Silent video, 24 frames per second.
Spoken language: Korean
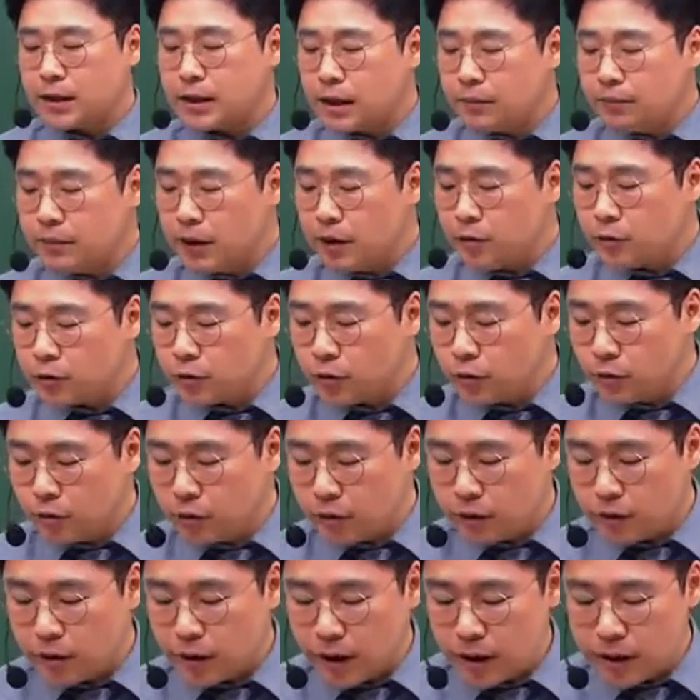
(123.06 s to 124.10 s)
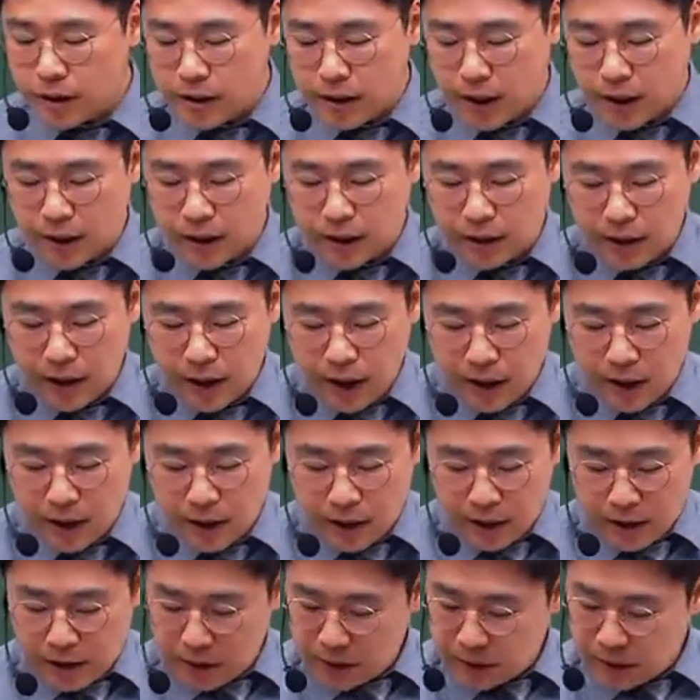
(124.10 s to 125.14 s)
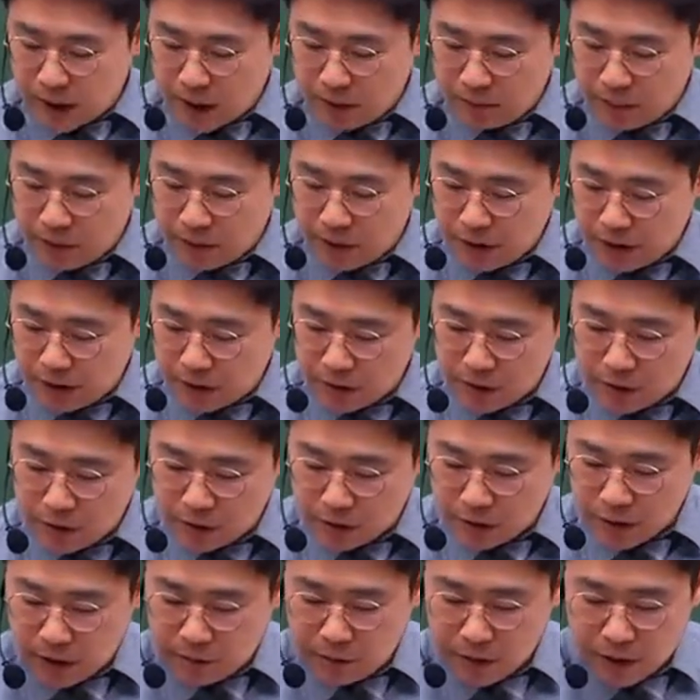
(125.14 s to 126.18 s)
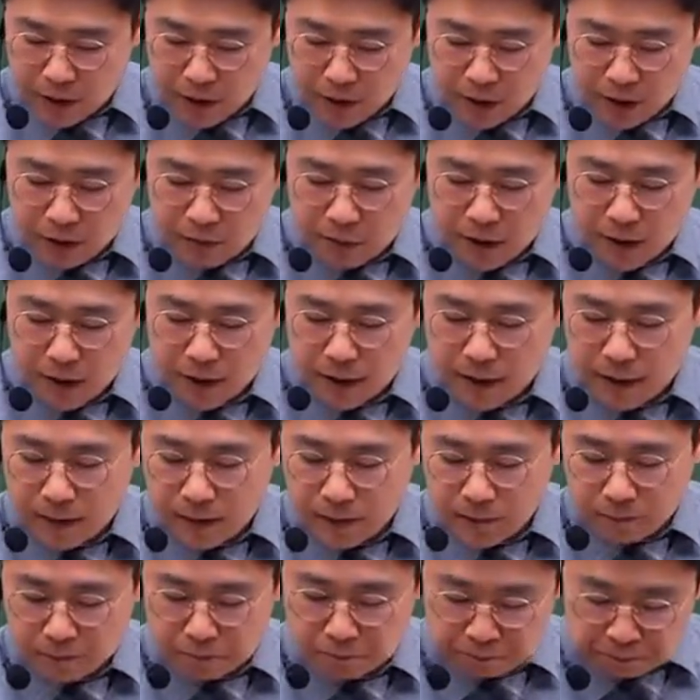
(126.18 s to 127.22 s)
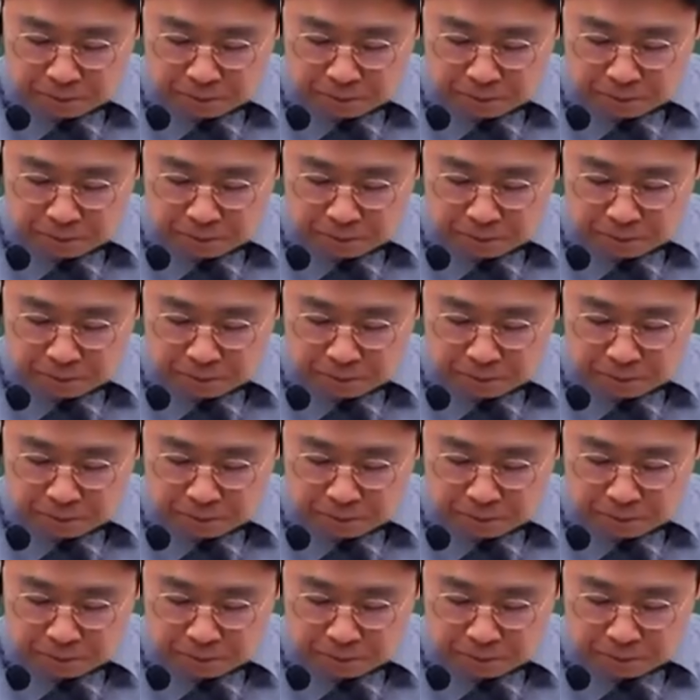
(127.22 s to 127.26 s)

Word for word: 3대 요소로 들어가지는 않는다. 4번이 정답이 되게 됩니다.